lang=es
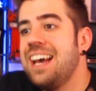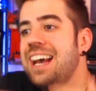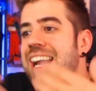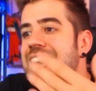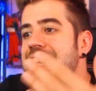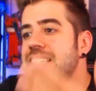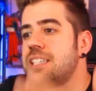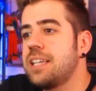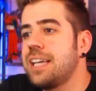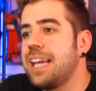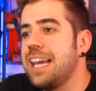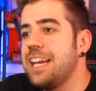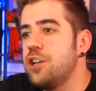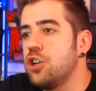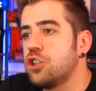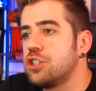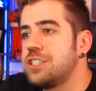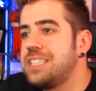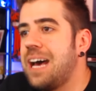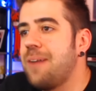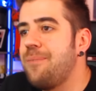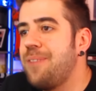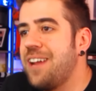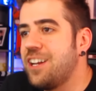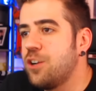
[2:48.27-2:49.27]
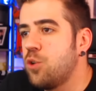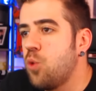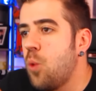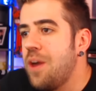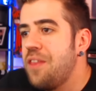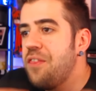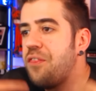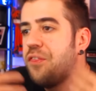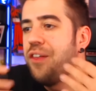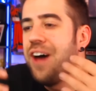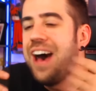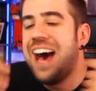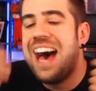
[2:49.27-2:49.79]
es que nos da
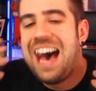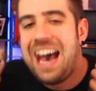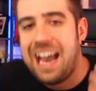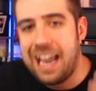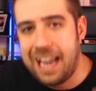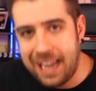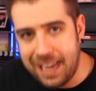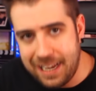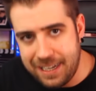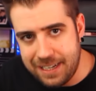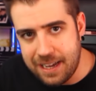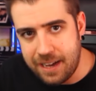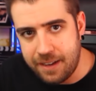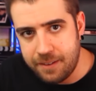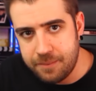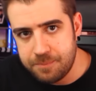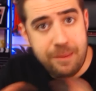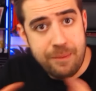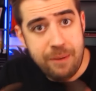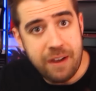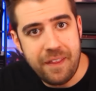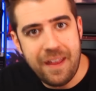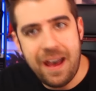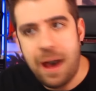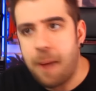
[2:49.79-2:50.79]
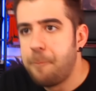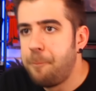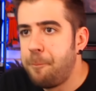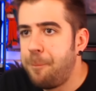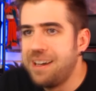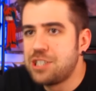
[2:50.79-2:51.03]
vergüenza ajena De verdad,